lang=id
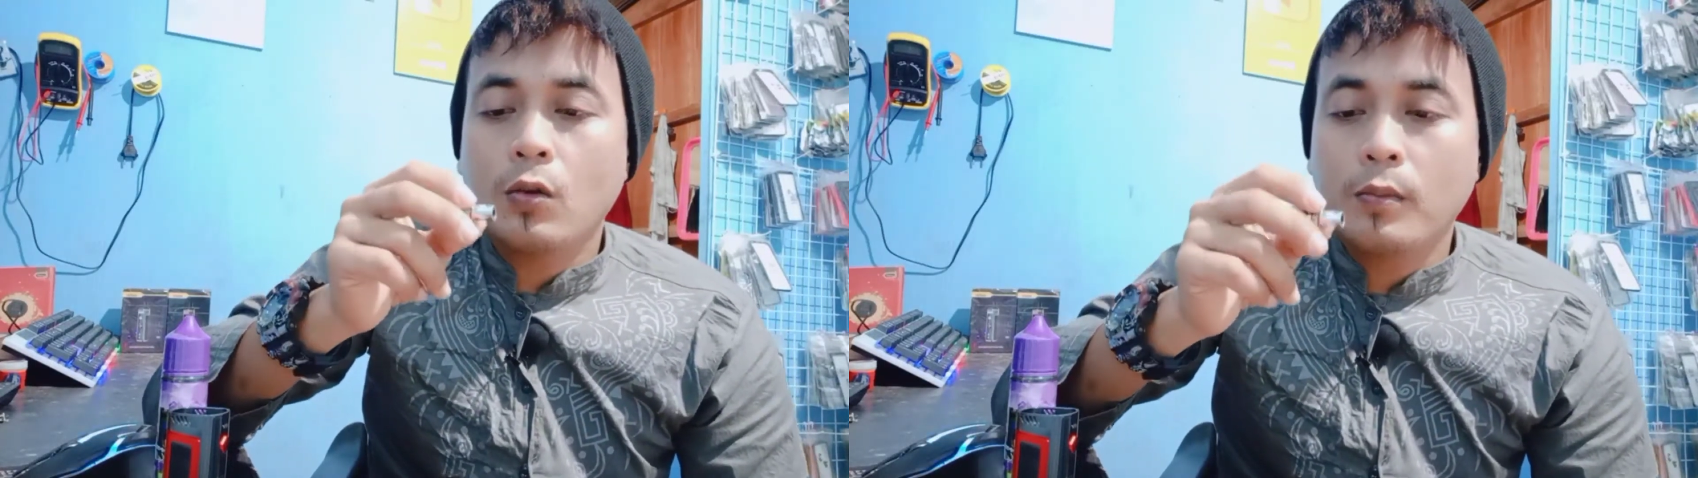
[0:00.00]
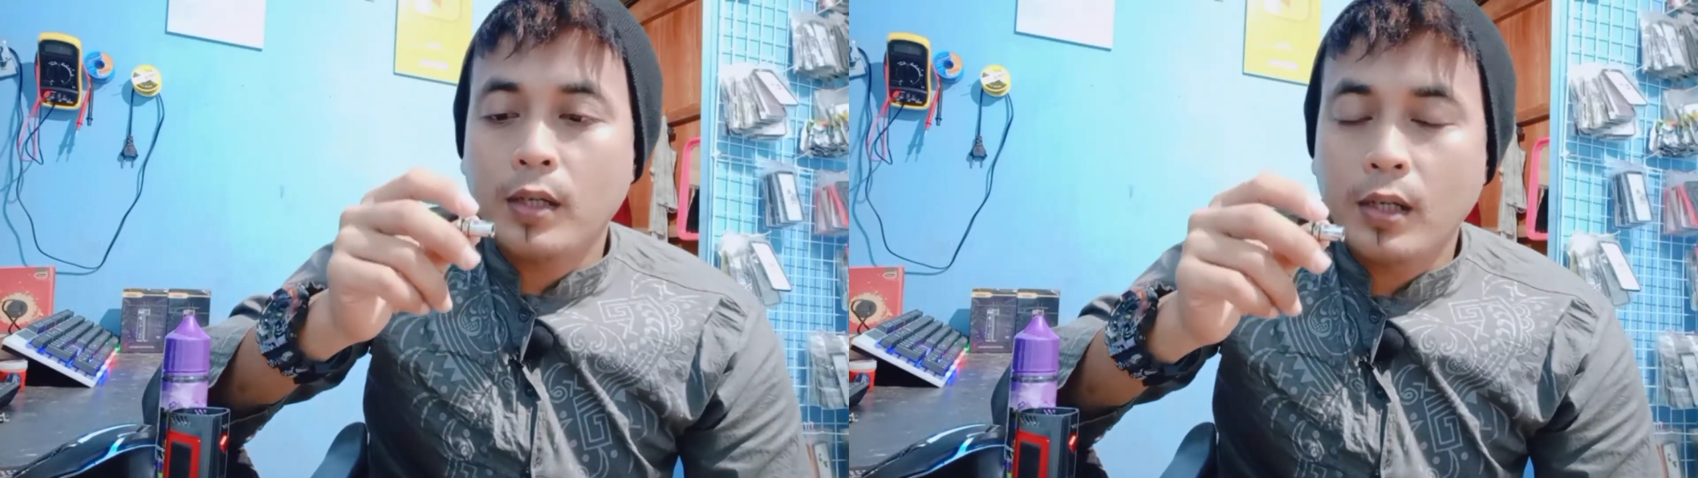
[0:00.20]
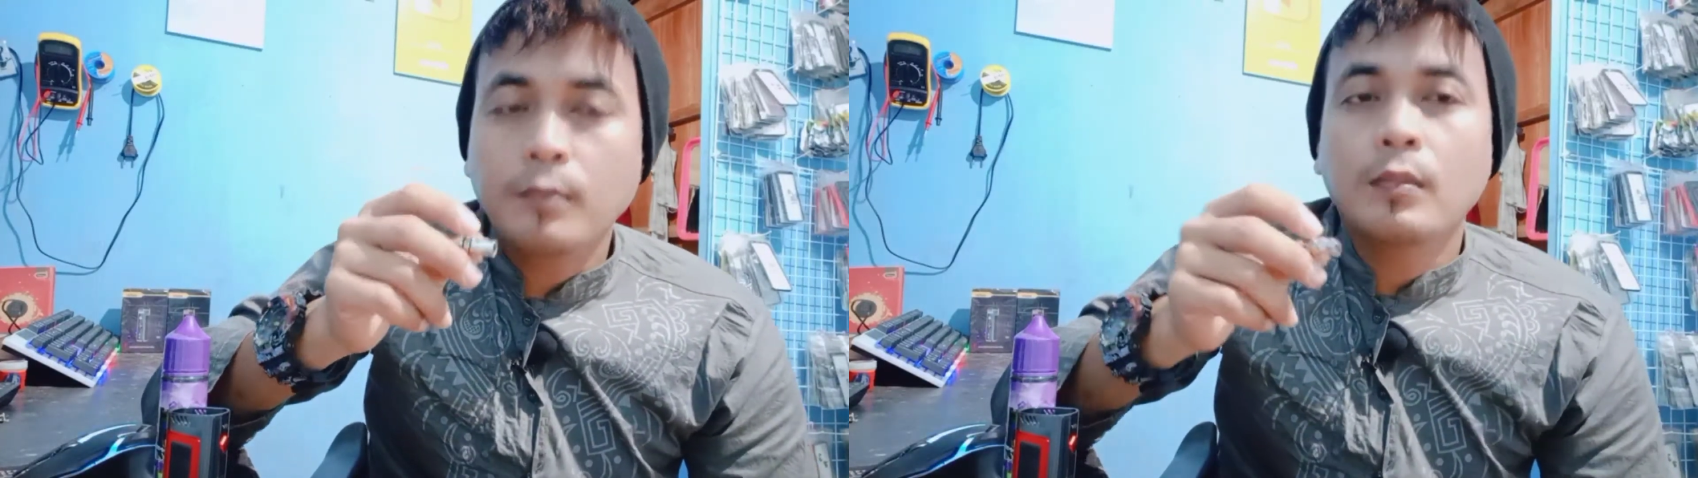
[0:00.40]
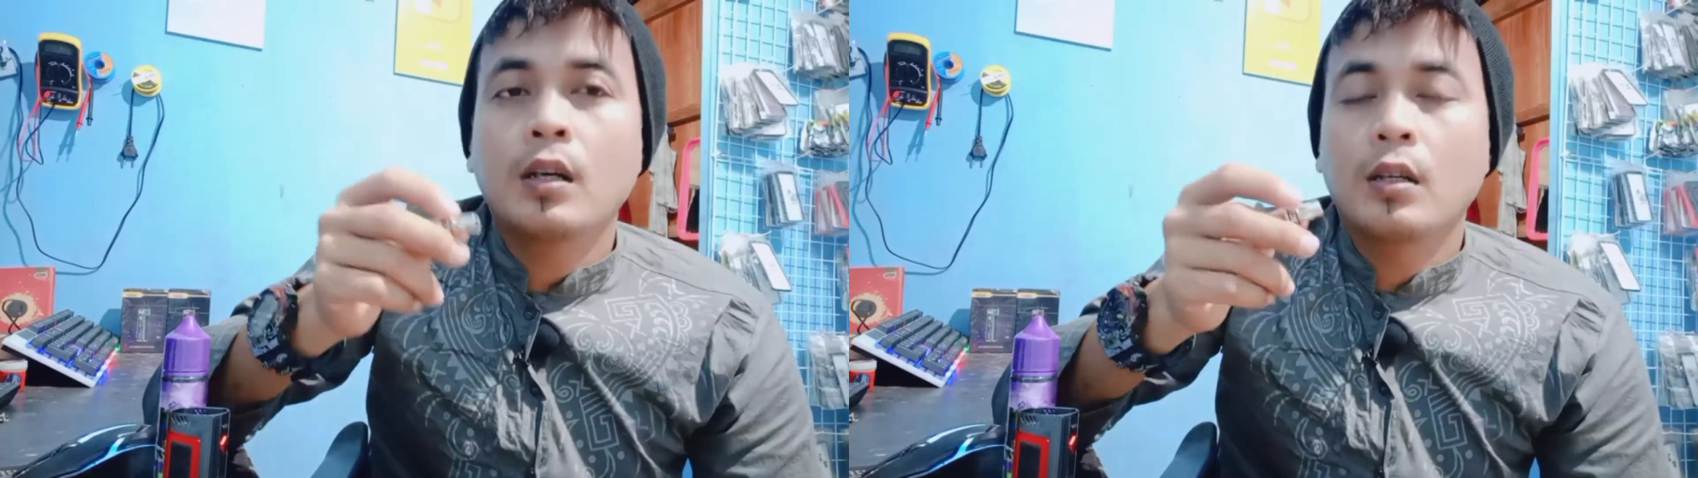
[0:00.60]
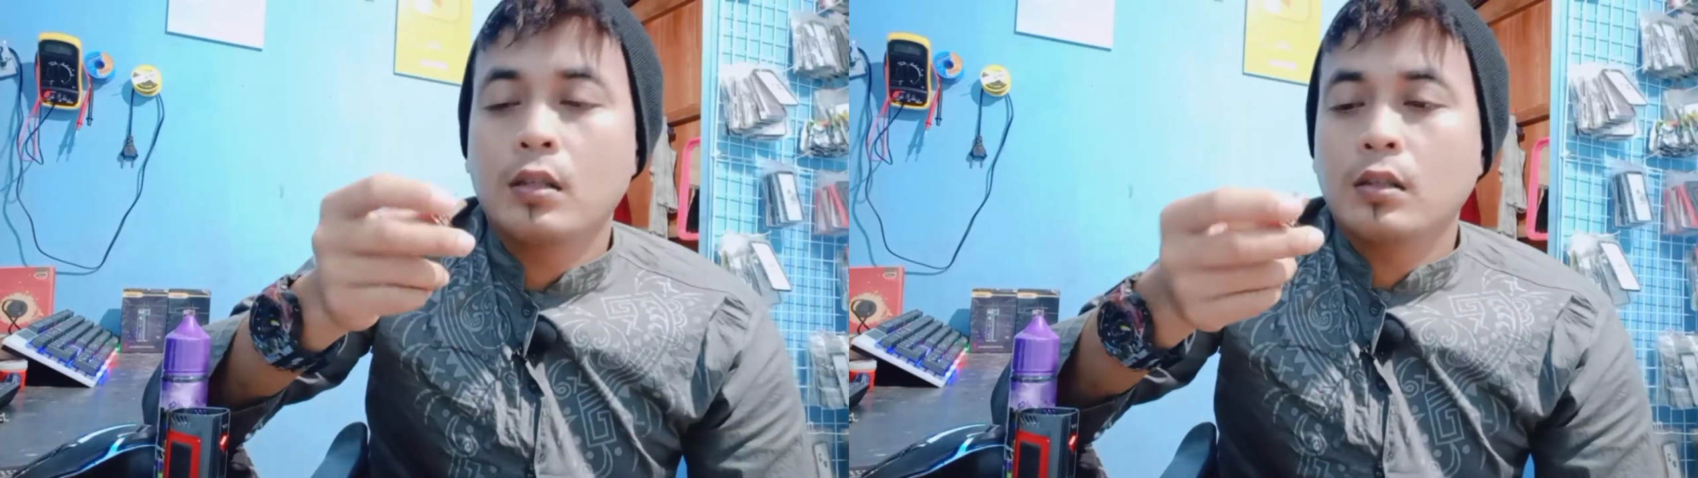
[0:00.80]

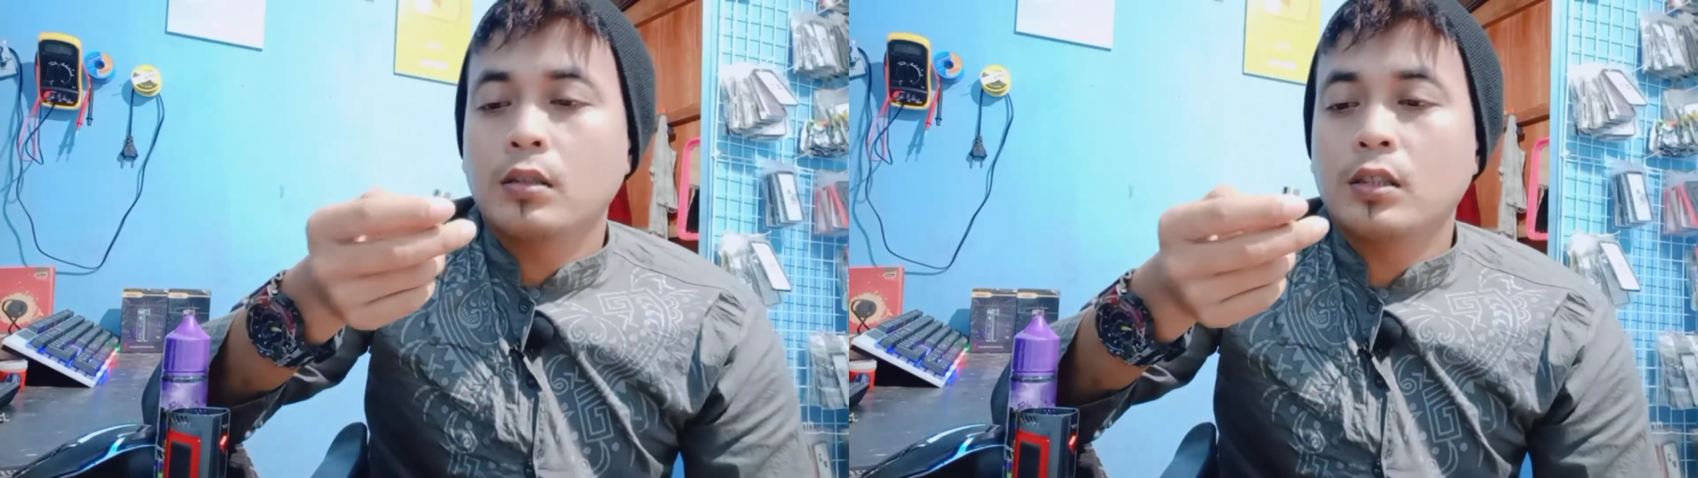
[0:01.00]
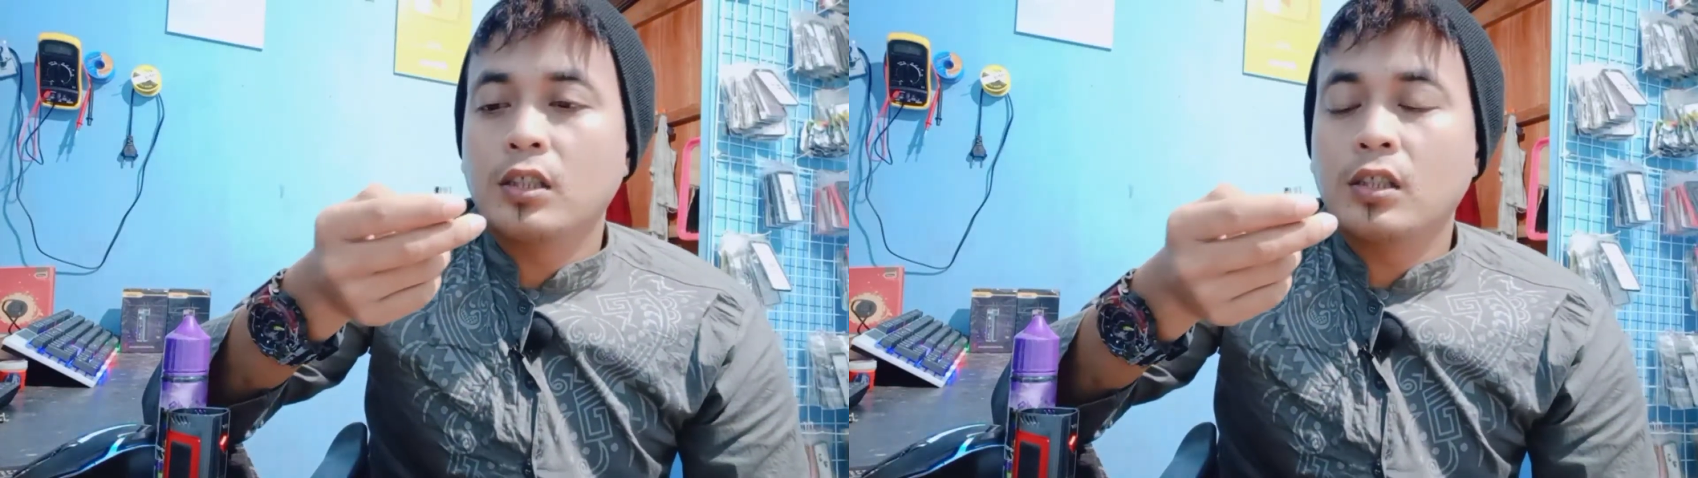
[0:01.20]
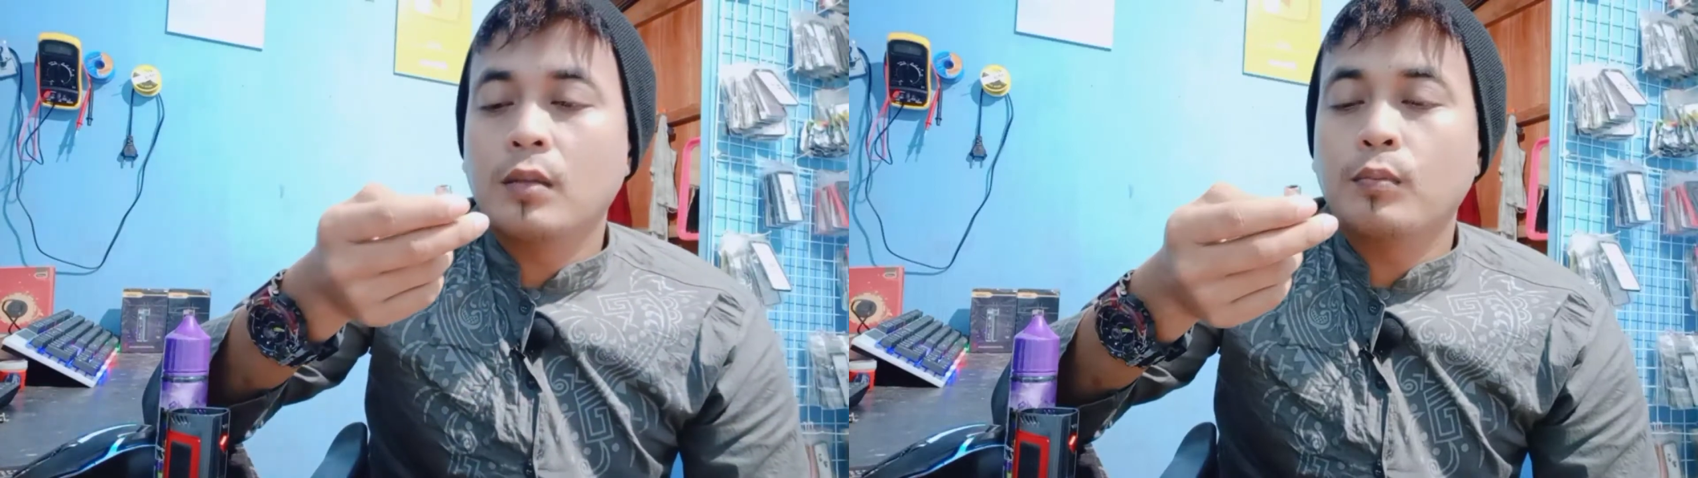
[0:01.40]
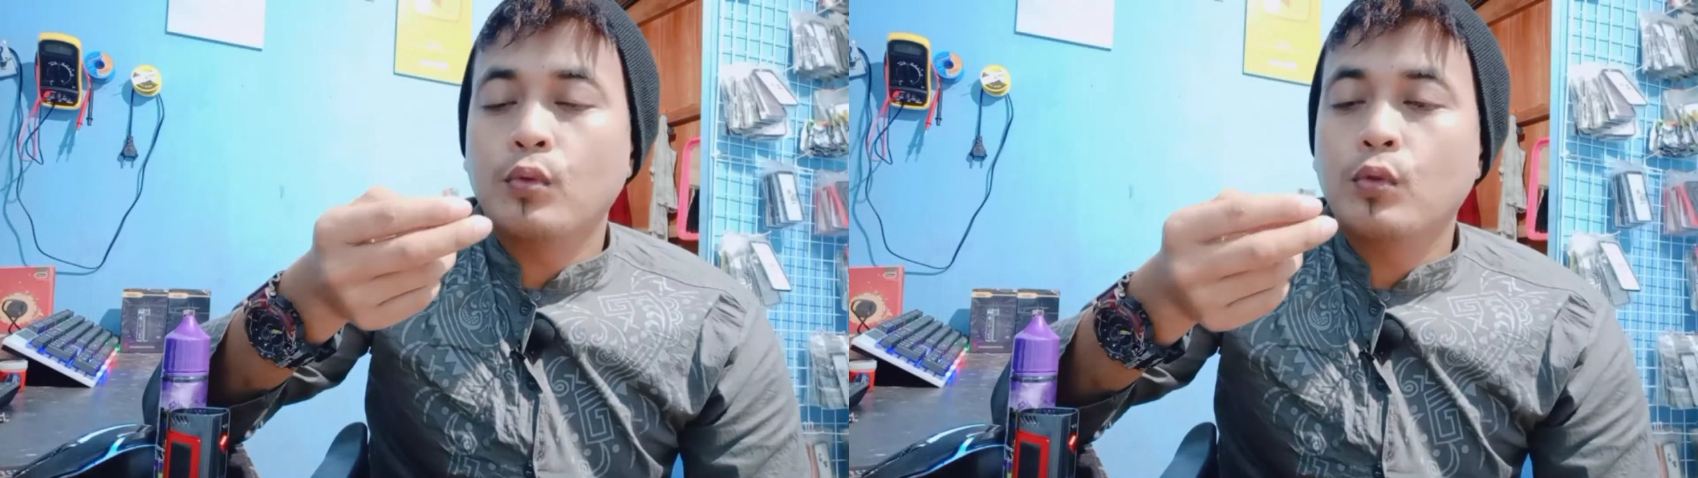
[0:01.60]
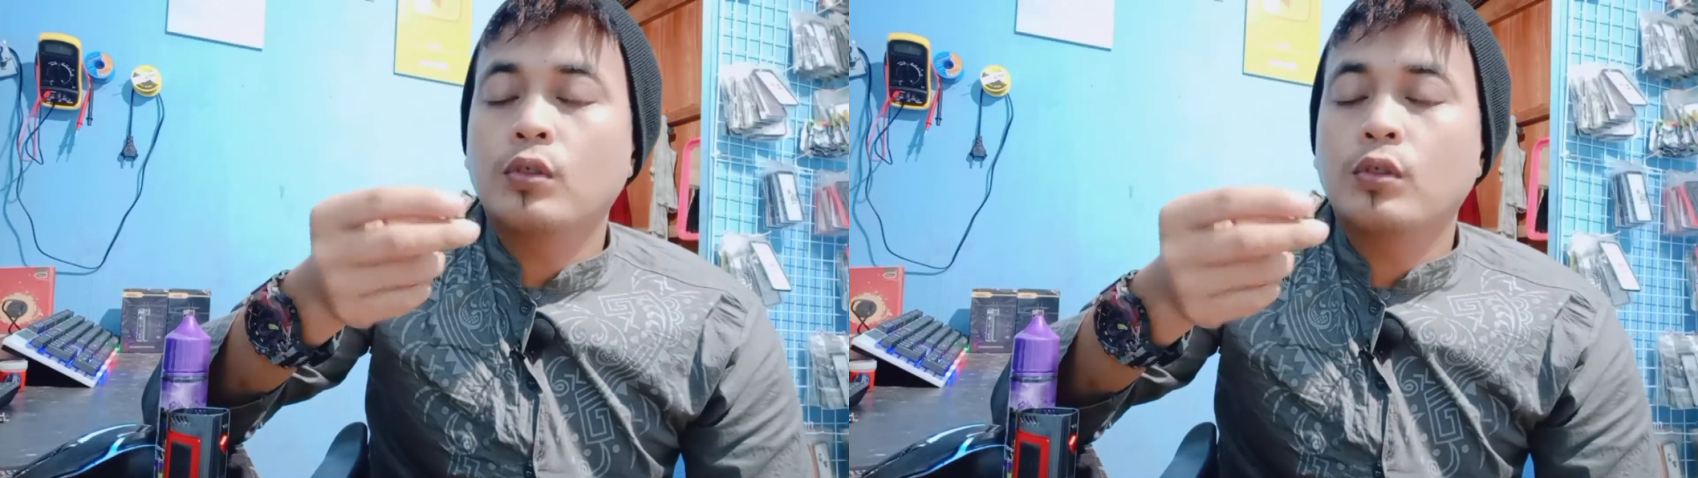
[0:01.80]
30